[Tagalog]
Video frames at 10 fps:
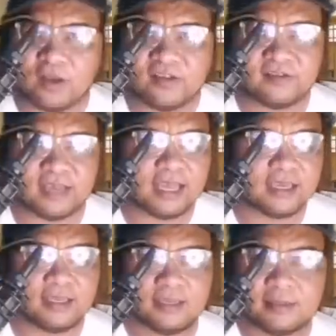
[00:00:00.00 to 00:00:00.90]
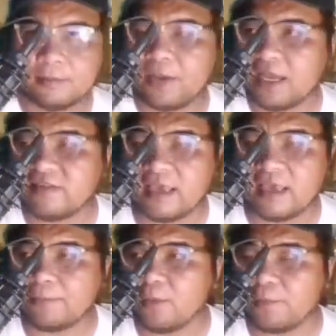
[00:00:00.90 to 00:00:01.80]
po kasi sa akin, para
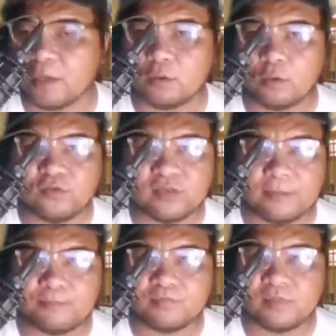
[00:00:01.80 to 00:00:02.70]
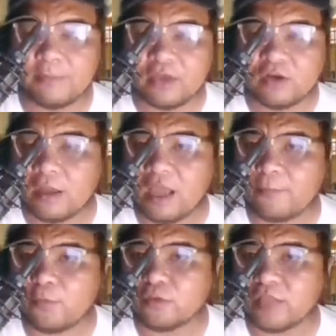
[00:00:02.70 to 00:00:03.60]
saan pa yung pag-uusap na meron na
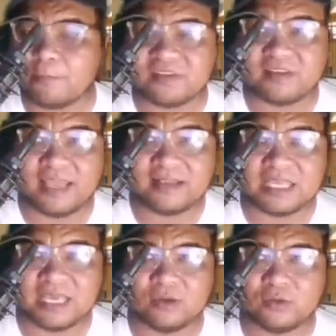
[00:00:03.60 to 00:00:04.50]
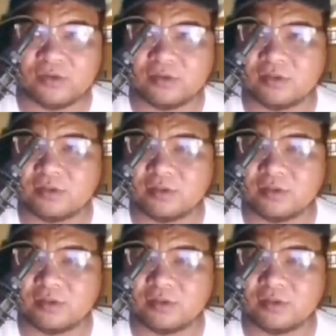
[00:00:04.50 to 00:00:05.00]
nga po tayong presidente ngayon?